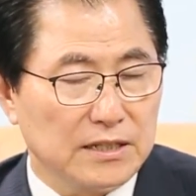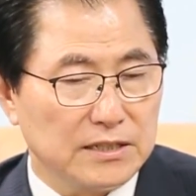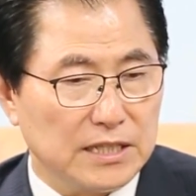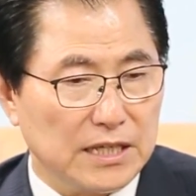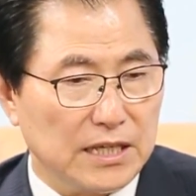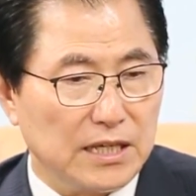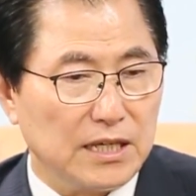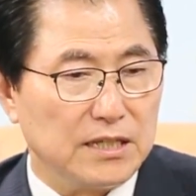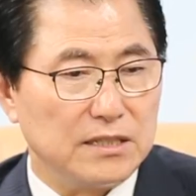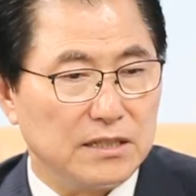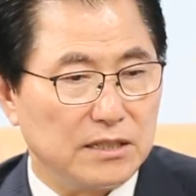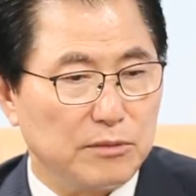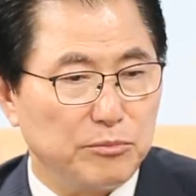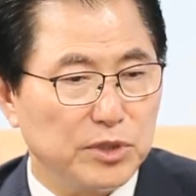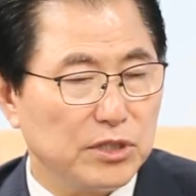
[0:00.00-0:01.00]

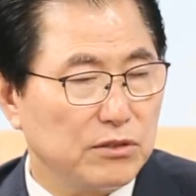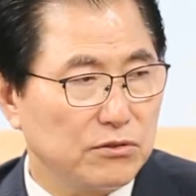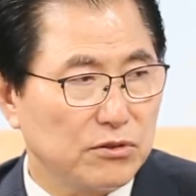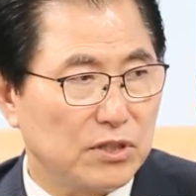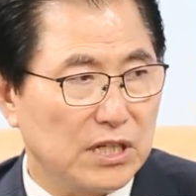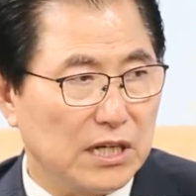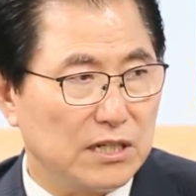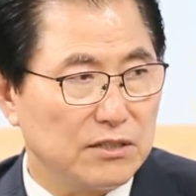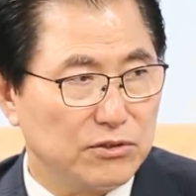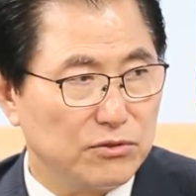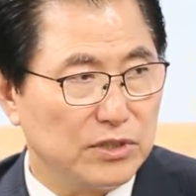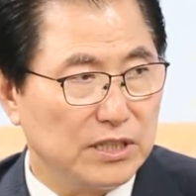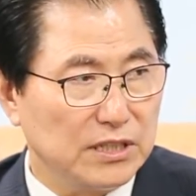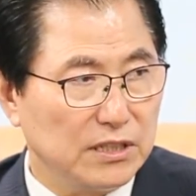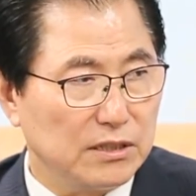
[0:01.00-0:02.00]
세계적인 명소라 할
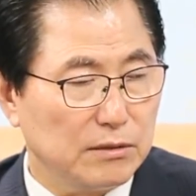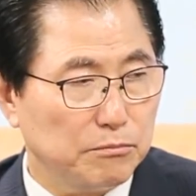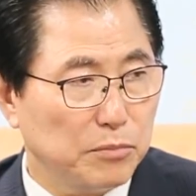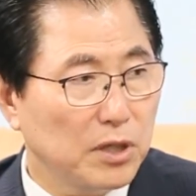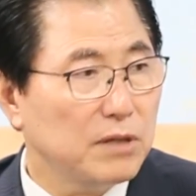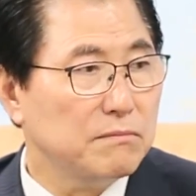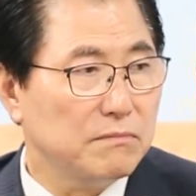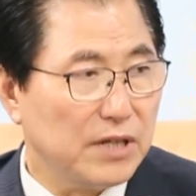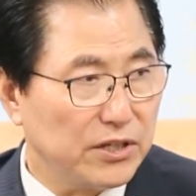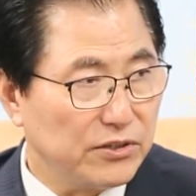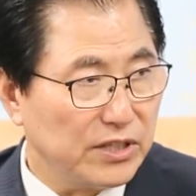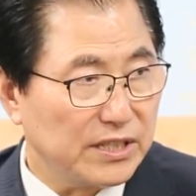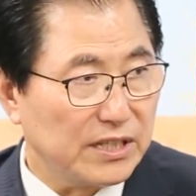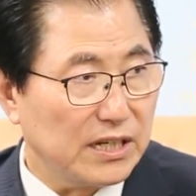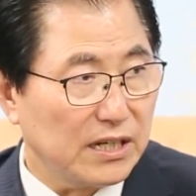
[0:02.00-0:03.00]
수 있는
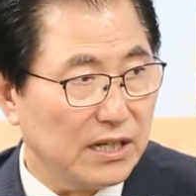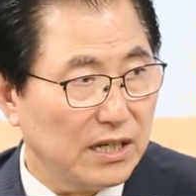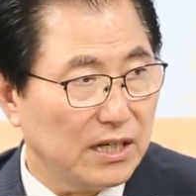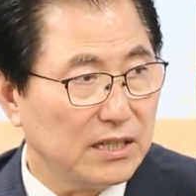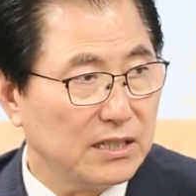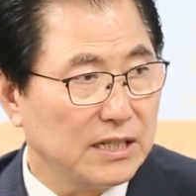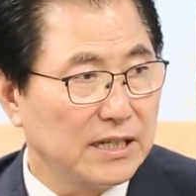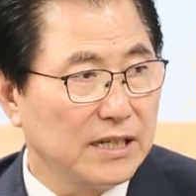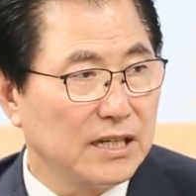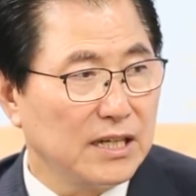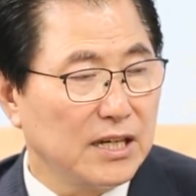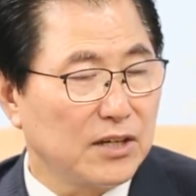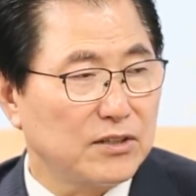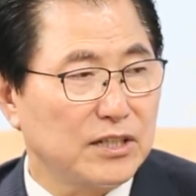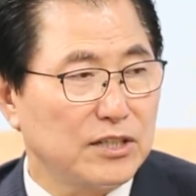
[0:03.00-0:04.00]
범바이에다가
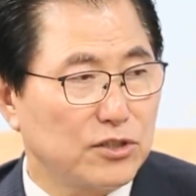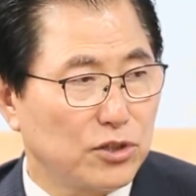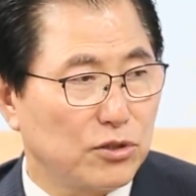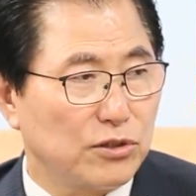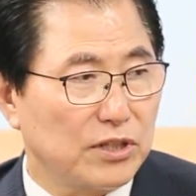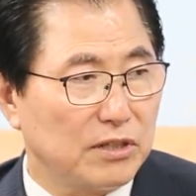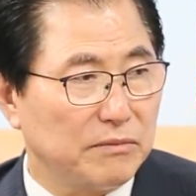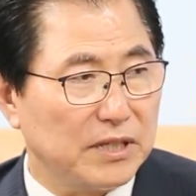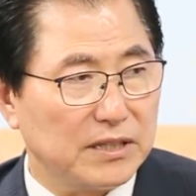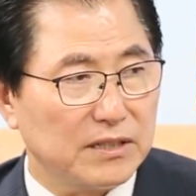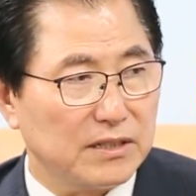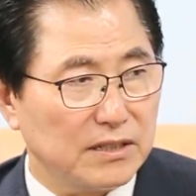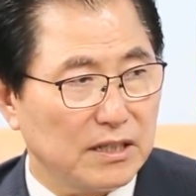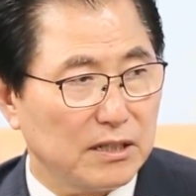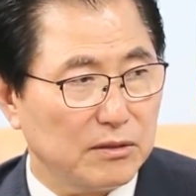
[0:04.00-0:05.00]
거기 스토리를
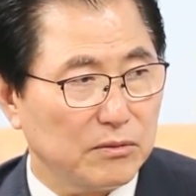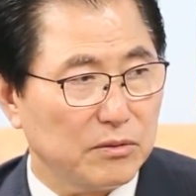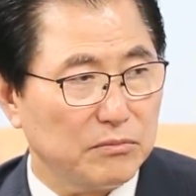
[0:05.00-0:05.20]
만들어 가는